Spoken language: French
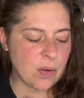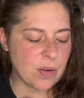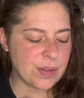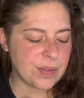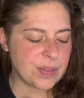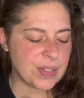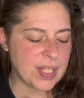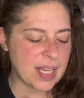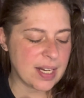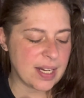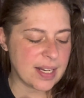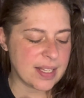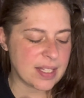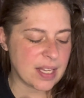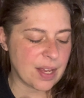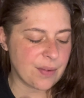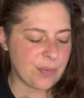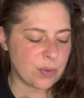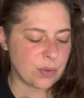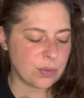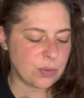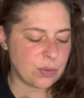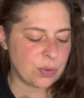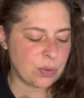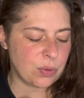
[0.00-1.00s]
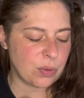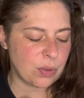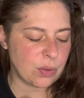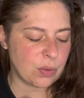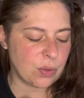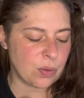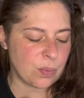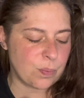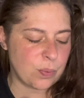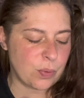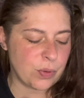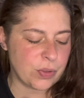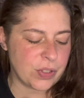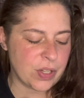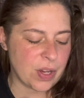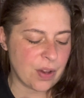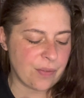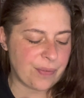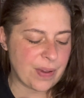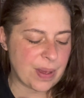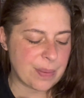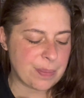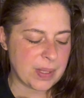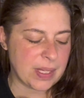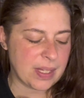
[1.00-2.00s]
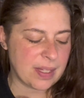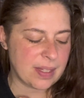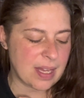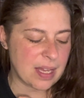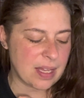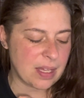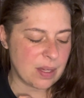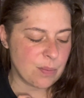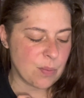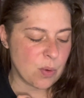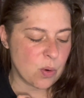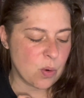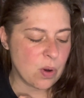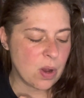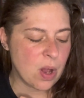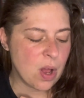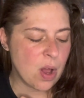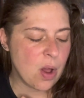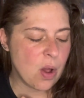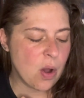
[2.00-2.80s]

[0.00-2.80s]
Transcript: en scène les aventures de plusieurs familles d'animaux,